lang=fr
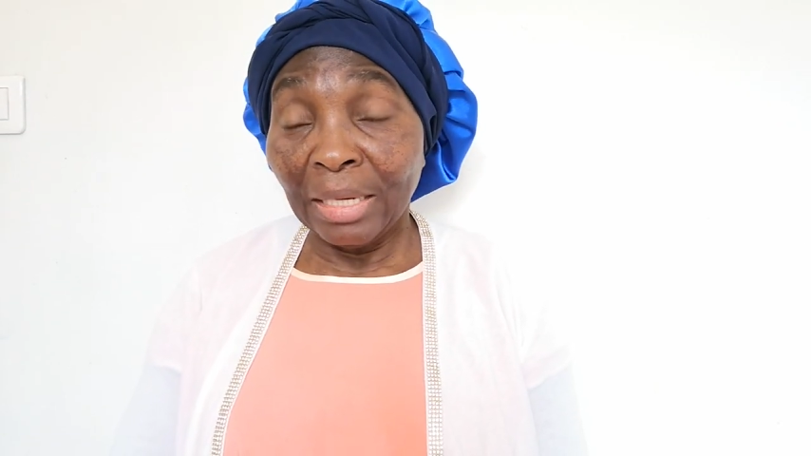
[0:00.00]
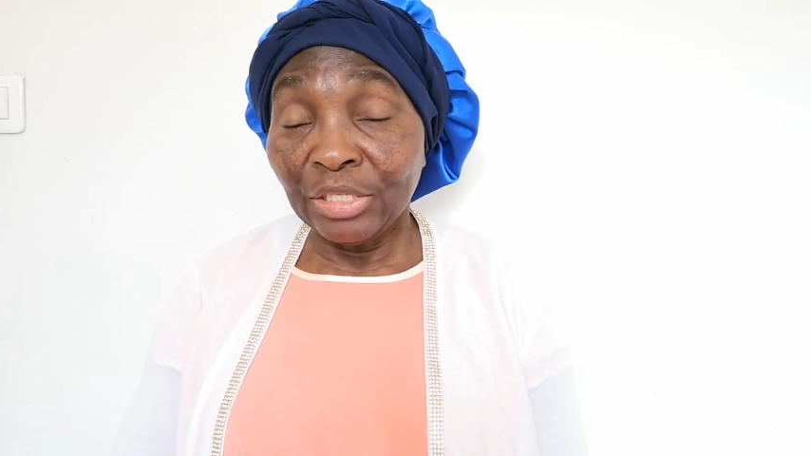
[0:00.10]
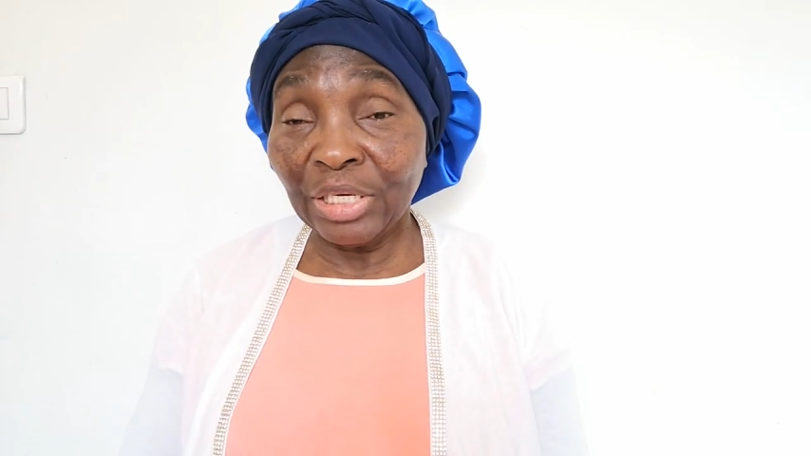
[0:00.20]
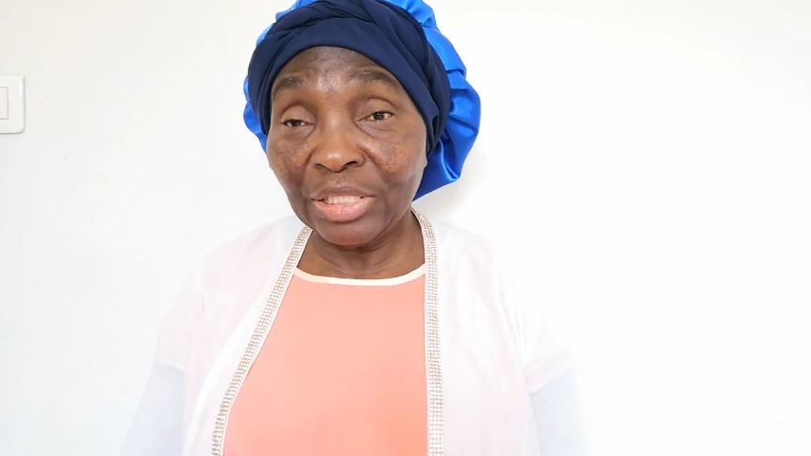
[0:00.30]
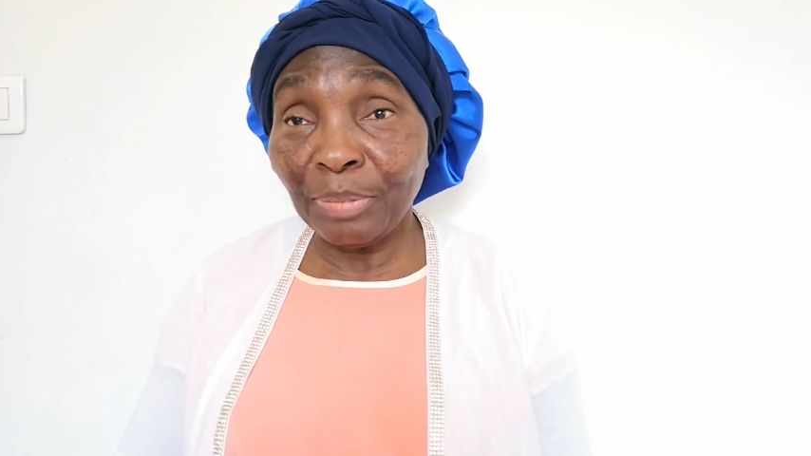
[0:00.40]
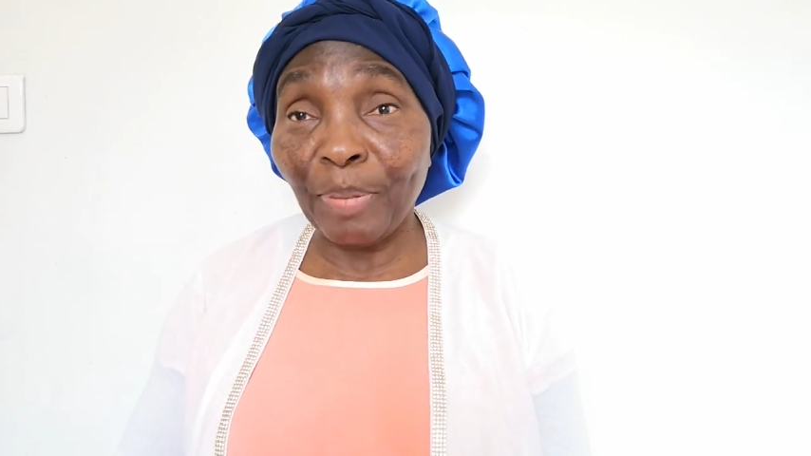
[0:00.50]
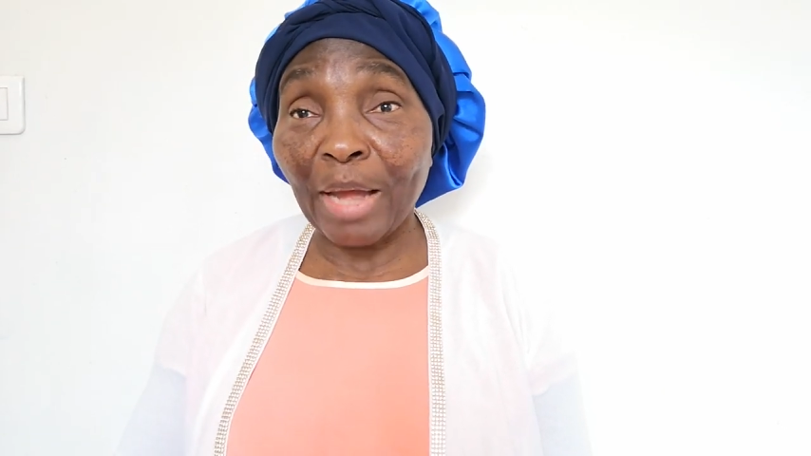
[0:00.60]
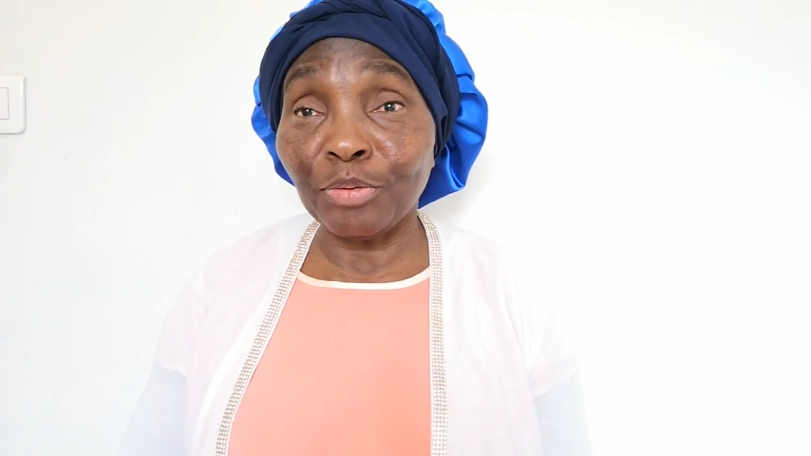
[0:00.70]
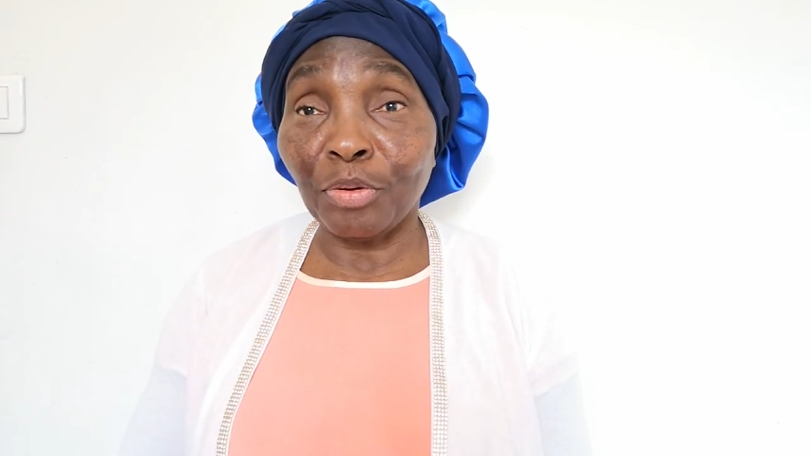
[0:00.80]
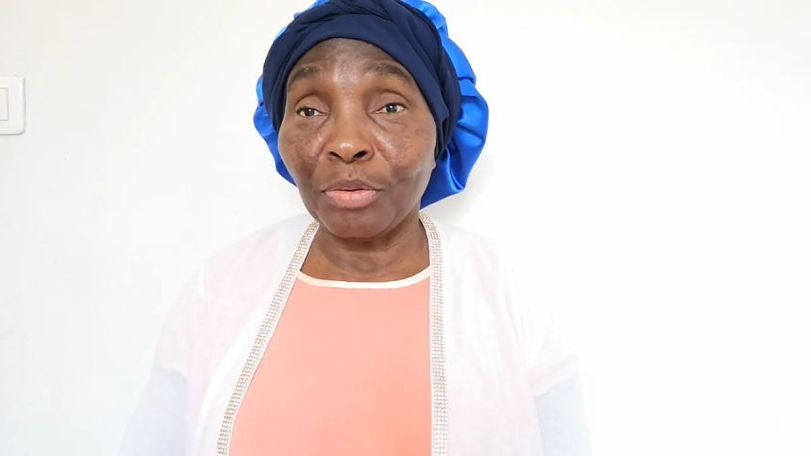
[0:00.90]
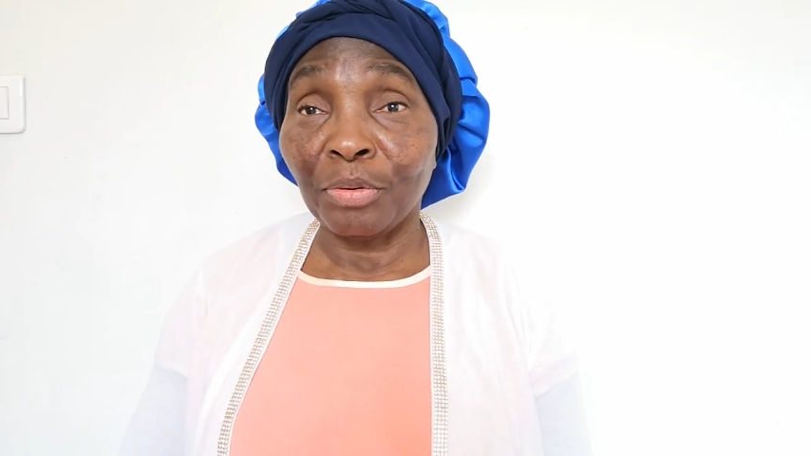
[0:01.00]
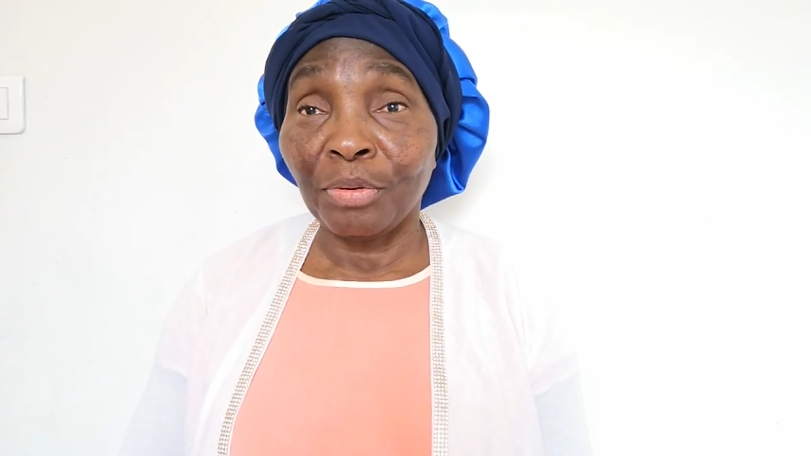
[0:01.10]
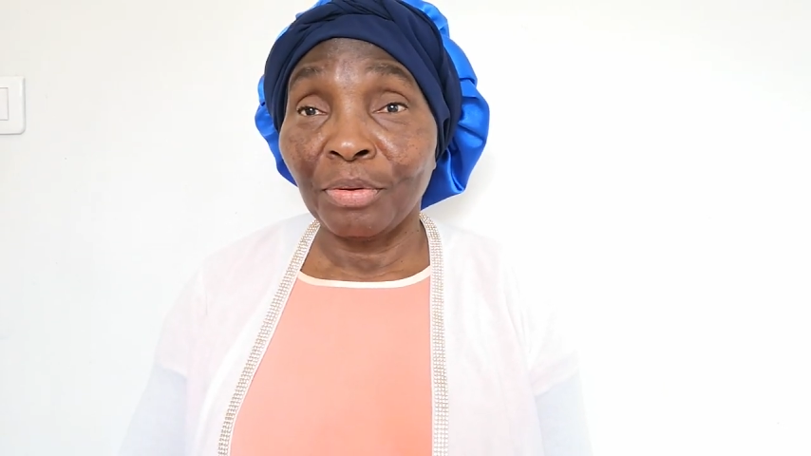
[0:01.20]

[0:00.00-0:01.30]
J'ai dit pardon.